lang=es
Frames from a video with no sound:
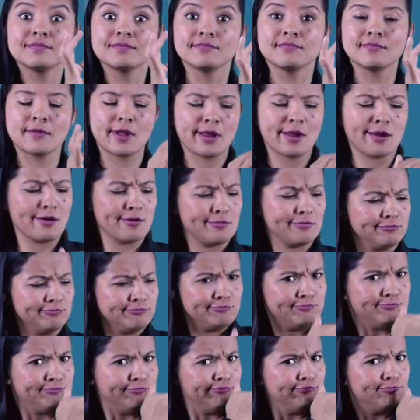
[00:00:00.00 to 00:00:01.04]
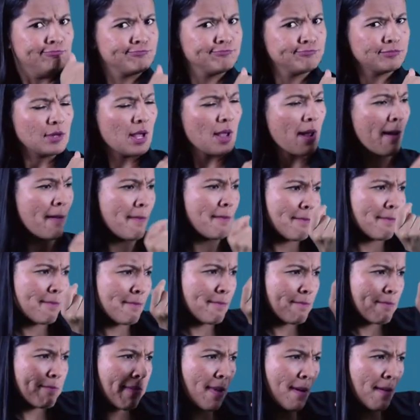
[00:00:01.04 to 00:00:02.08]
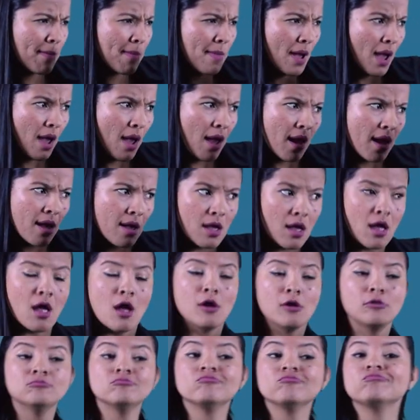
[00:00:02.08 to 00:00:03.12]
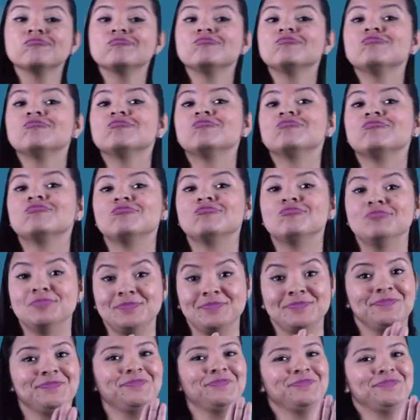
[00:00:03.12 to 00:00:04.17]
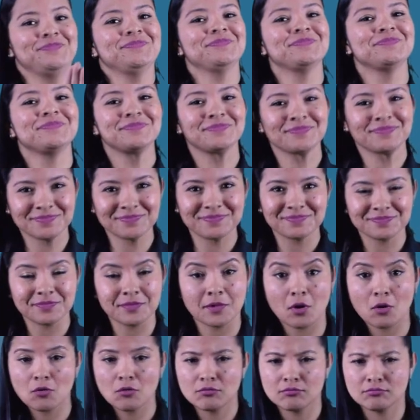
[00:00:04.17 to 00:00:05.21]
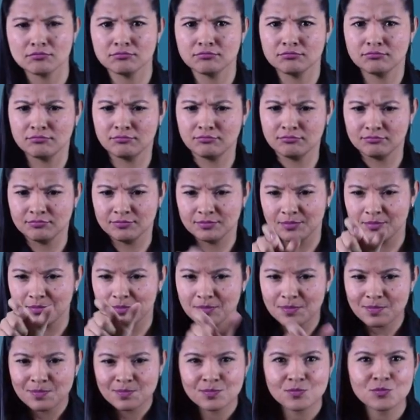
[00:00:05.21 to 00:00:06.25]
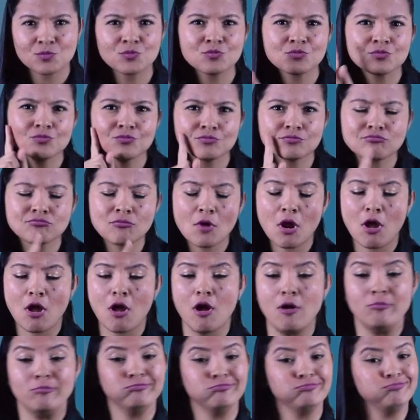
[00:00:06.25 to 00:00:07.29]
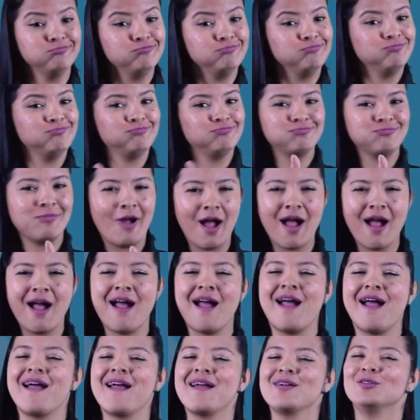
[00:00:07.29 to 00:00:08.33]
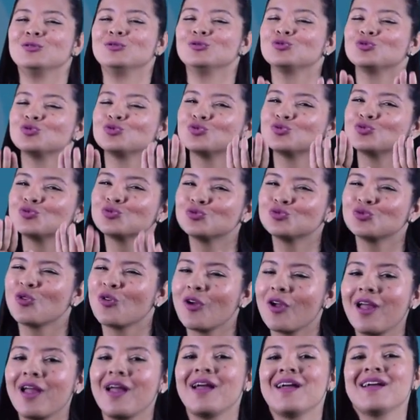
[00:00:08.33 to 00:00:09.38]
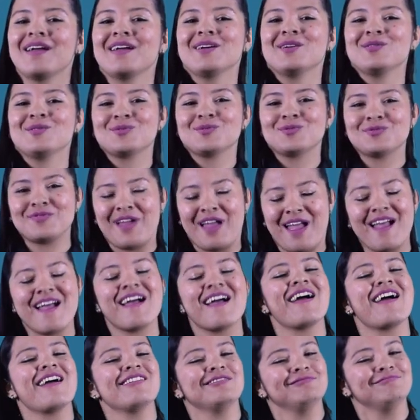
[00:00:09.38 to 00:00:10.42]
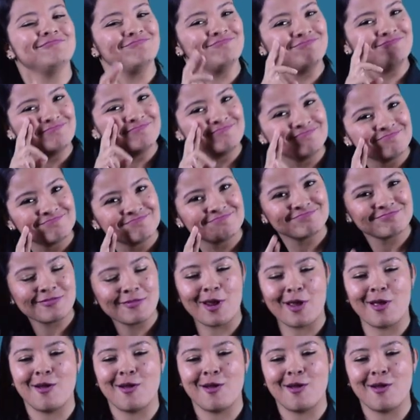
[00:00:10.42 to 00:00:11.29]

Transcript: Presentar la misión de FENASCOL, hacer una toma de conciencia de la condición dual de las personas sordas para el reconocimiento de la lengua de señas